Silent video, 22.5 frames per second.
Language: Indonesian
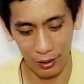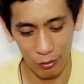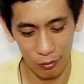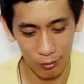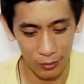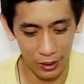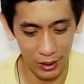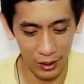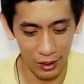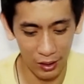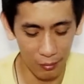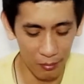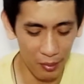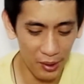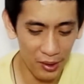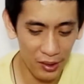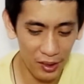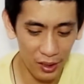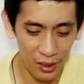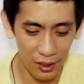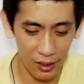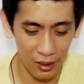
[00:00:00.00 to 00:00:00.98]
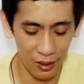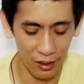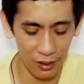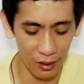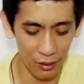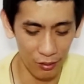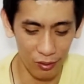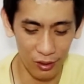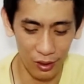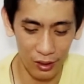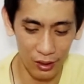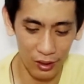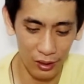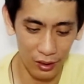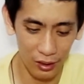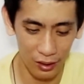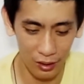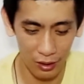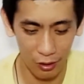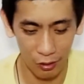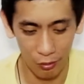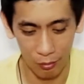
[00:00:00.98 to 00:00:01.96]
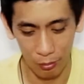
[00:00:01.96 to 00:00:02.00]
aku bilang aman ya karena itu tadi
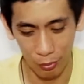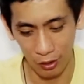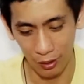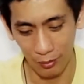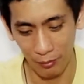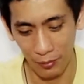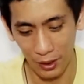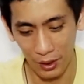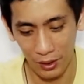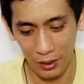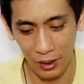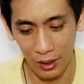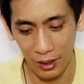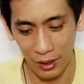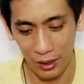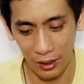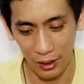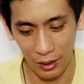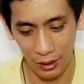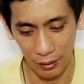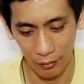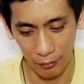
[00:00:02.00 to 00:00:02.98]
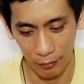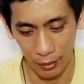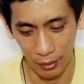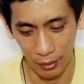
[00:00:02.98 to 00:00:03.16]
kalau nabrak dia nggak apa